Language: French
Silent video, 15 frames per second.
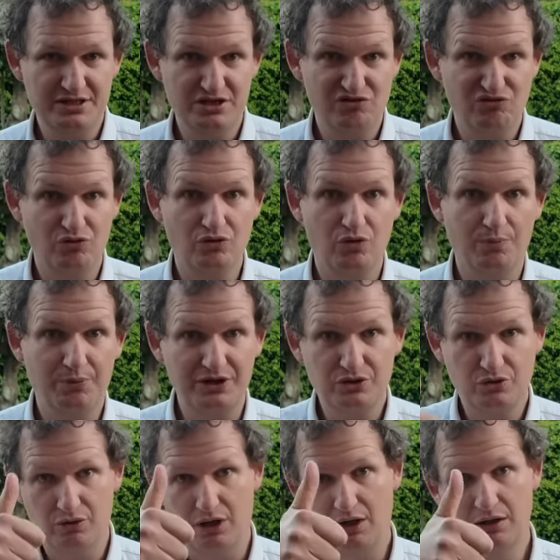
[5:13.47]
ils se font au prix de
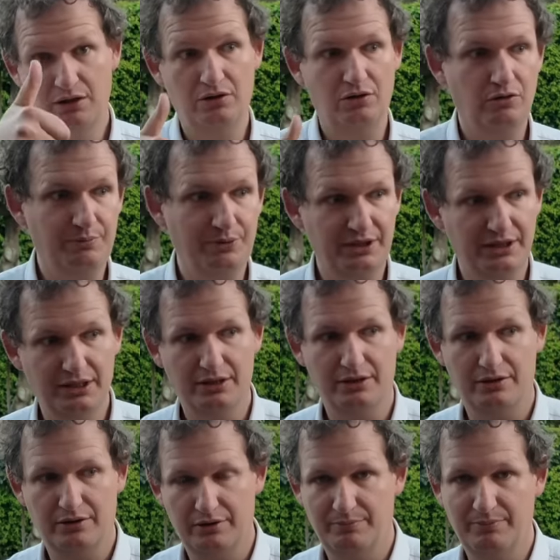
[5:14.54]
quoi Au prix
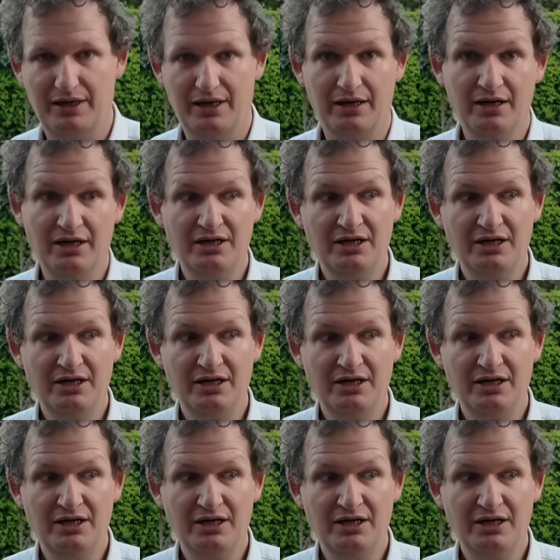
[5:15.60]
ben,